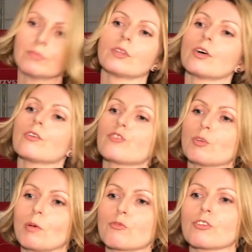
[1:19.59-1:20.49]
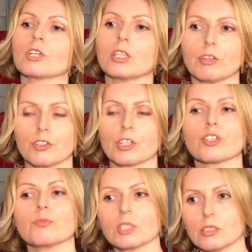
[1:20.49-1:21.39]
to trzeba przygotować
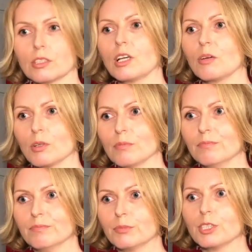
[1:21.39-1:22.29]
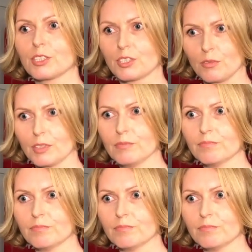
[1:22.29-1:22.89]
jakieś materiały prasowe,